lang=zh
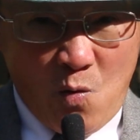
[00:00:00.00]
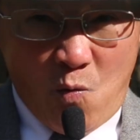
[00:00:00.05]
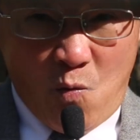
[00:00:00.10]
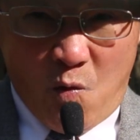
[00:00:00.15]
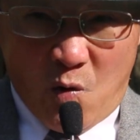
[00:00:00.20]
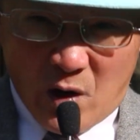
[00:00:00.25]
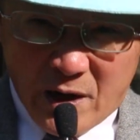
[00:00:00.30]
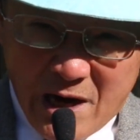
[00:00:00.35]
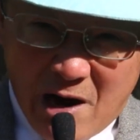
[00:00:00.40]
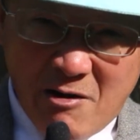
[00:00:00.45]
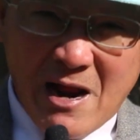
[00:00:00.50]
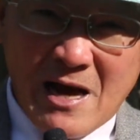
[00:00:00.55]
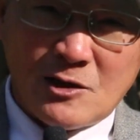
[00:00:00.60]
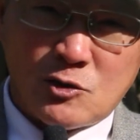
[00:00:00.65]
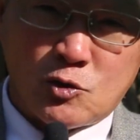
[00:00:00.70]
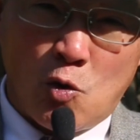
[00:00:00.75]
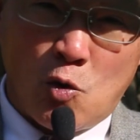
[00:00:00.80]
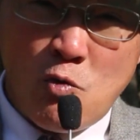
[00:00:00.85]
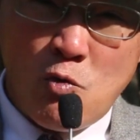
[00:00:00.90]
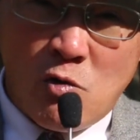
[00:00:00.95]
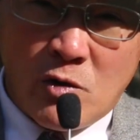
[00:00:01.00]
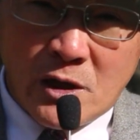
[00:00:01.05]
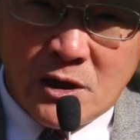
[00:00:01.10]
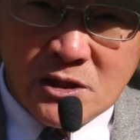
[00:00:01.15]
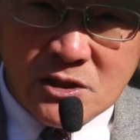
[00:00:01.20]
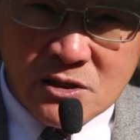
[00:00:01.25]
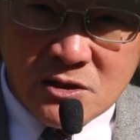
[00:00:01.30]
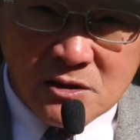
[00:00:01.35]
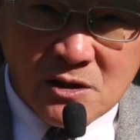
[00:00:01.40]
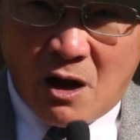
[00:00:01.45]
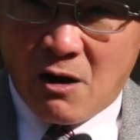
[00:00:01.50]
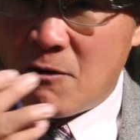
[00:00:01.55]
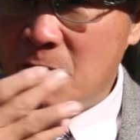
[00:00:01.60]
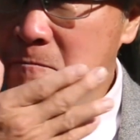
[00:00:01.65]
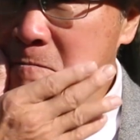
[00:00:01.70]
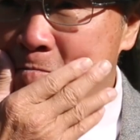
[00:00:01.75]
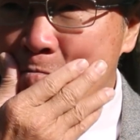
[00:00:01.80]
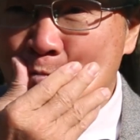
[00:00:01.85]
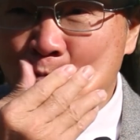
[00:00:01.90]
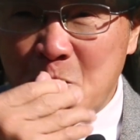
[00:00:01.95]
我要让中国人知道，
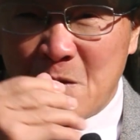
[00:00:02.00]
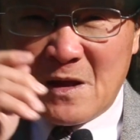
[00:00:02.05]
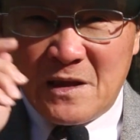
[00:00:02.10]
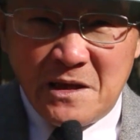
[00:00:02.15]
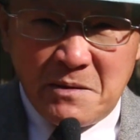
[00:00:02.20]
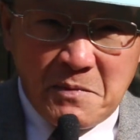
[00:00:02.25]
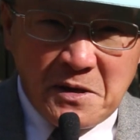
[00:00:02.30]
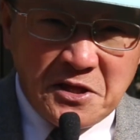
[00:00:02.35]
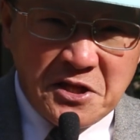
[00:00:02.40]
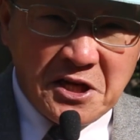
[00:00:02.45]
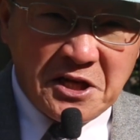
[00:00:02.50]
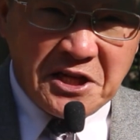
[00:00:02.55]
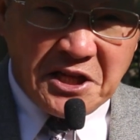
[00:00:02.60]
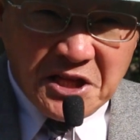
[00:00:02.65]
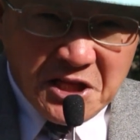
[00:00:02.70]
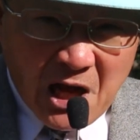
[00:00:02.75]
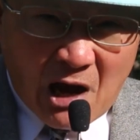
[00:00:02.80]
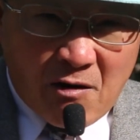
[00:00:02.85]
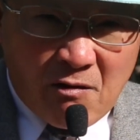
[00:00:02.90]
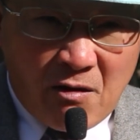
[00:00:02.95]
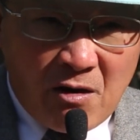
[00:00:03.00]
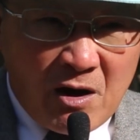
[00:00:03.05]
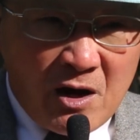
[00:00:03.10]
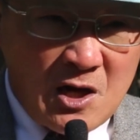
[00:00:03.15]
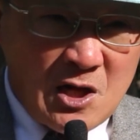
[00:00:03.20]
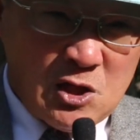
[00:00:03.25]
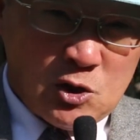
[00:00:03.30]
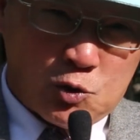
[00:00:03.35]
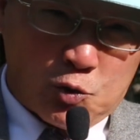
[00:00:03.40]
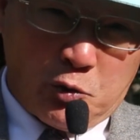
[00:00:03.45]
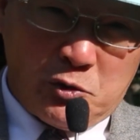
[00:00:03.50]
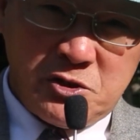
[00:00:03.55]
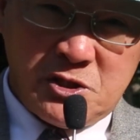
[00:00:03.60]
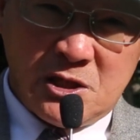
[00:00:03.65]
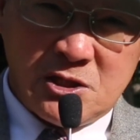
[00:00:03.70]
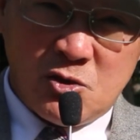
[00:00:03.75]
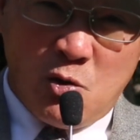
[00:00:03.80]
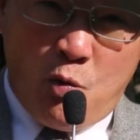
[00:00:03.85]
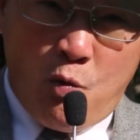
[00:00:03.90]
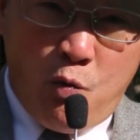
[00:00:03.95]
你们的领导纯粹
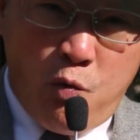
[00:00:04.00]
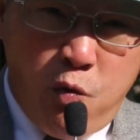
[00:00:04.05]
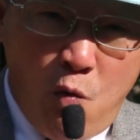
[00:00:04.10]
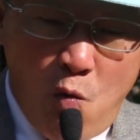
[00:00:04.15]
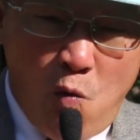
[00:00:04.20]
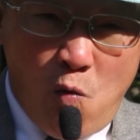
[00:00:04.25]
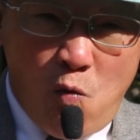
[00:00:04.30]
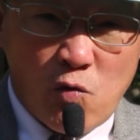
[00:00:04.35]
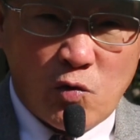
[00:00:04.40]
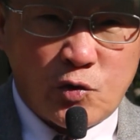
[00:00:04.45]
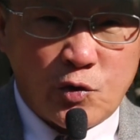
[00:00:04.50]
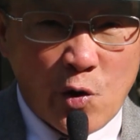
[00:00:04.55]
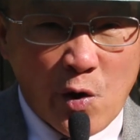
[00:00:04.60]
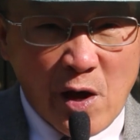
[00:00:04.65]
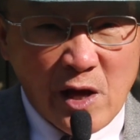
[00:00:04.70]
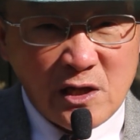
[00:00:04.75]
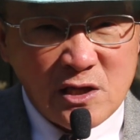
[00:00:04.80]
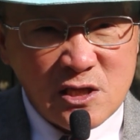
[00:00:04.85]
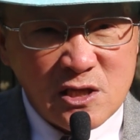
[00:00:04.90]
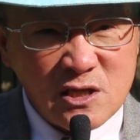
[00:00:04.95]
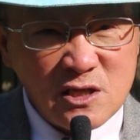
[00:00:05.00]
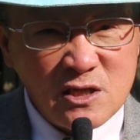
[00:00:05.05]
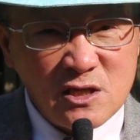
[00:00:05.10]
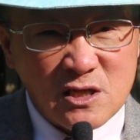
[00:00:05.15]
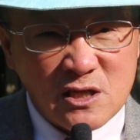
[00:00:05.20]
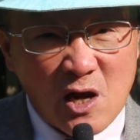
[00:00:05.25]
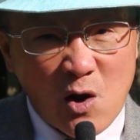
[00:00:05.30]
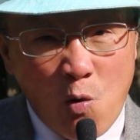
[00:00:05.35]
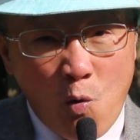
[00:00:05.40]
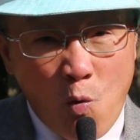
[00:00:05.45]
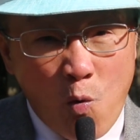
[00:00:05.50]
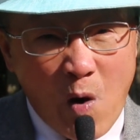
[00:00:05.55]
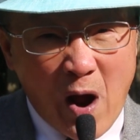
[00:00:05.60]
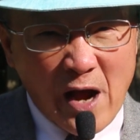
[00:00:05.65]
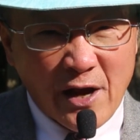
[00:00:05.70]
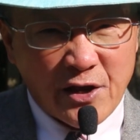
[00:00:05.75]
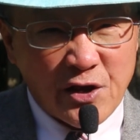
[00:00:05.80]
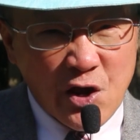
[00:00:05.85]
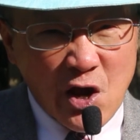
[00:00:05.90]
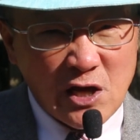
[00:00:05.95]
是护权式的
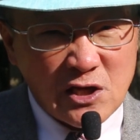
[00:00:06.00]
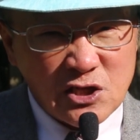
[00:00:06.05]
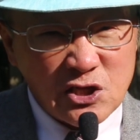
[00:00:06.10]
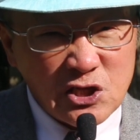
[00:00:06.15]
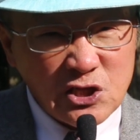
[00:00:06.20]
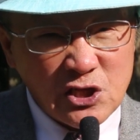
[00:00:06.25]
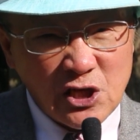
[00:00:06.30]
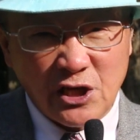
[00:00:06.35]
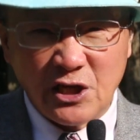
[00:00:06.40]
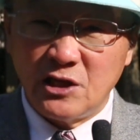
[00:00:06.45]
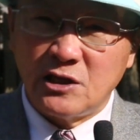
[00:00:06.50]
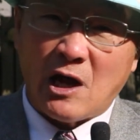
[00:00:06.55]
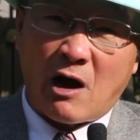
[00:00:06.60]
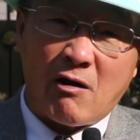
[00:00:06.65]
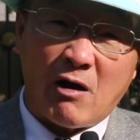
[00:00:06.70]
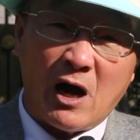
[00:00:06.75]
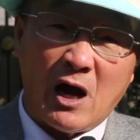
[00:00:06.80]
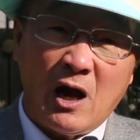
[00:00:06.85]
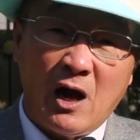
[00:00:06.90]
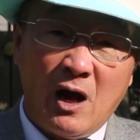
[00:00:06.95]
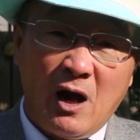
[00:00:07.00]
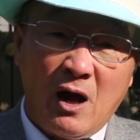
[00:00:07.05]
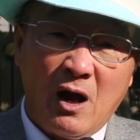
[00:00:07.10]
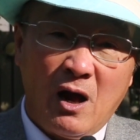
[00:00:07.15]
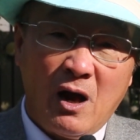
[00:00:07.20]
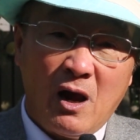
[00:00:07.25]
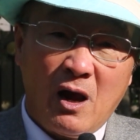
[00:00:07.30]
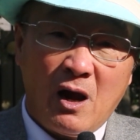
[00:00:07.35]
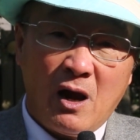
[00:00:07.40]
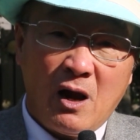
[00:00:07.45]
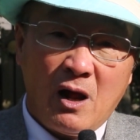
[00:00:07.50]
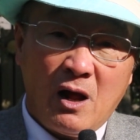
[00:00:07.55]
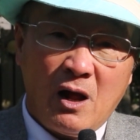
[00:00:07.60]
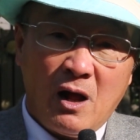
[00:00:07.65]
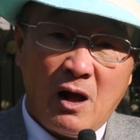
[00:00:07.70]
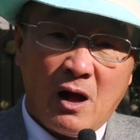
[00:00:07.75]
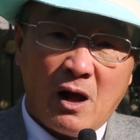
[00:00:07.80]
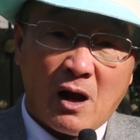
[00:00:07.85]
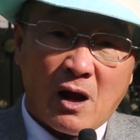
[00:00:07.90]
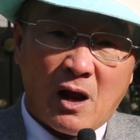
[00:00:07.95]
谎言式的领导。
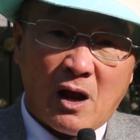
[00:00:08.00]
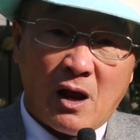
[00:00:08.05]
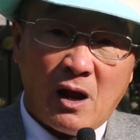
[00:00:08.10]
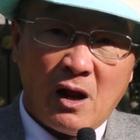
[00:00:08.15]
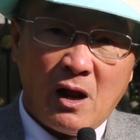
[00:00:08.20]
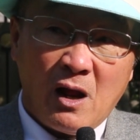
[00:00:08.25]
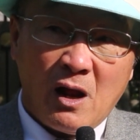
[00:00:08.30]
哎，